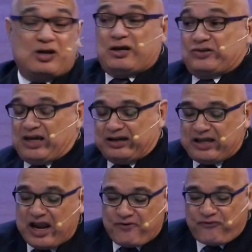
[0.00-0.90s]
ser
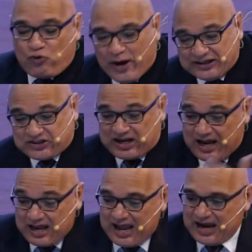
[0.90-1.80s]
de influencia
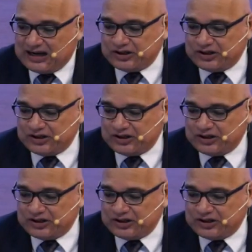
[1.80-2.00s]
en la